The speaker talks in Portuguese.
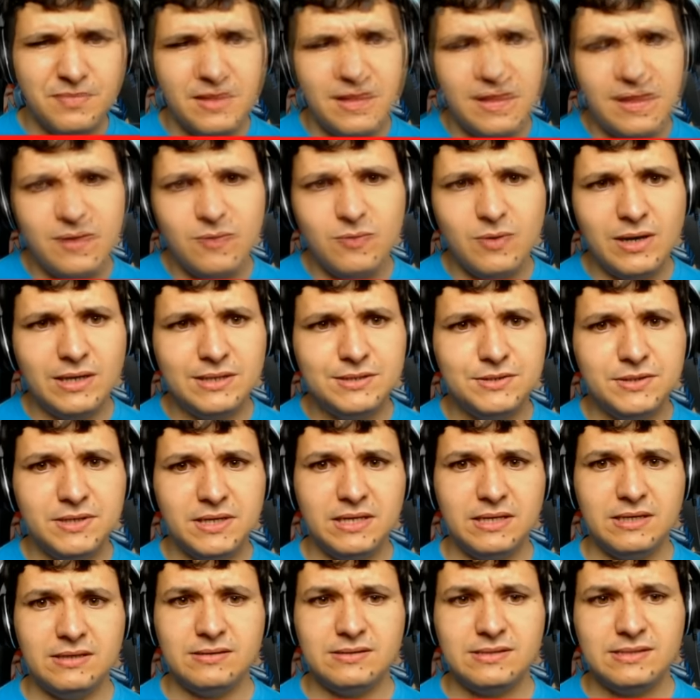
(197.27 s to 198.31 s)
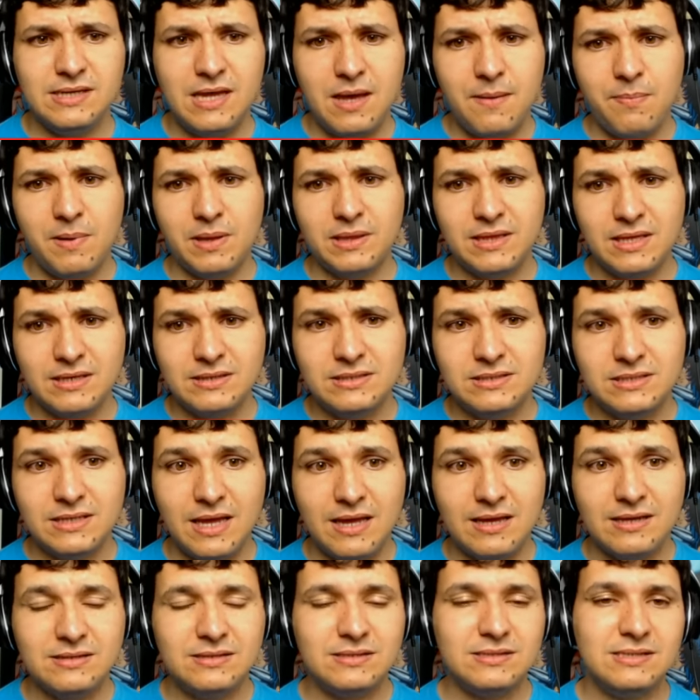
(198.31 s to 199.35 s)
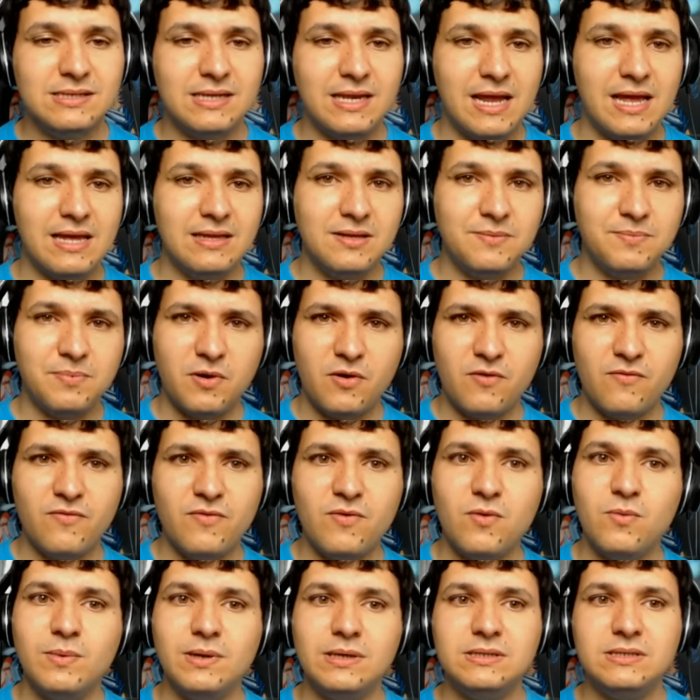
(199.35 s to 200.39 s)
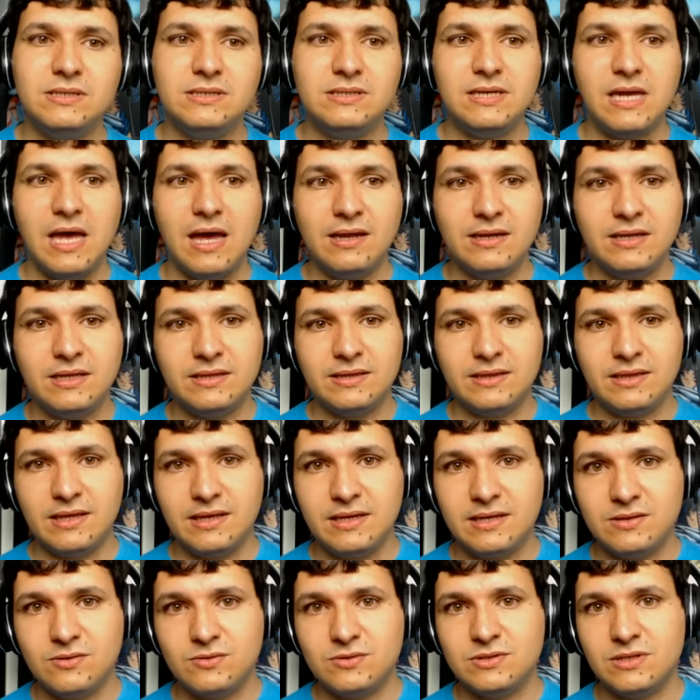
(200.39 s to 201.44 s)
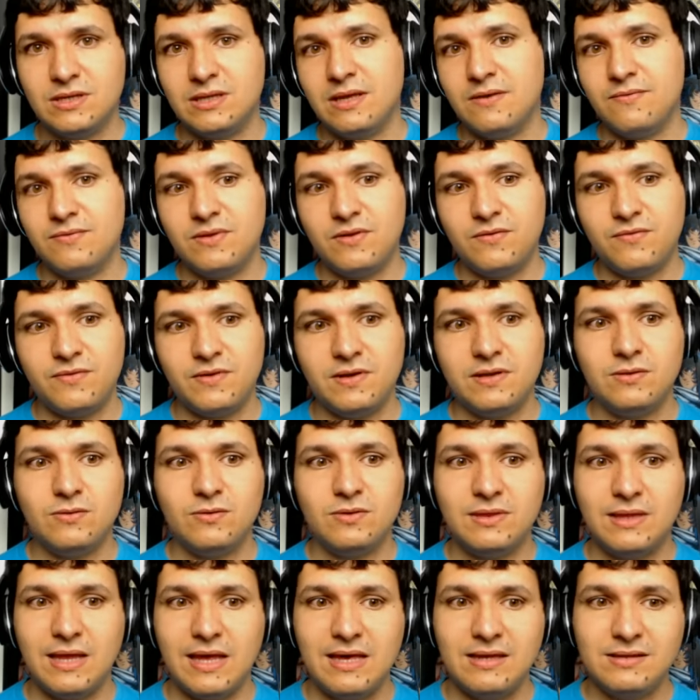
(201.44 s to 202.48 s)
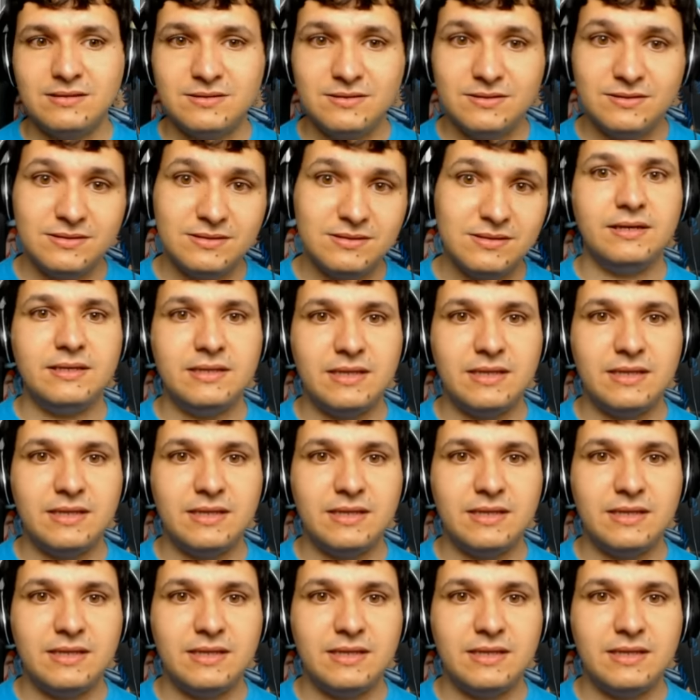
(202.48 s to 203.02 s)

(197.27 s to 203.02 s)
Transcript: Eu acho que se a patente está registrada, provavelmente a Nintendo já deve ter feito testes,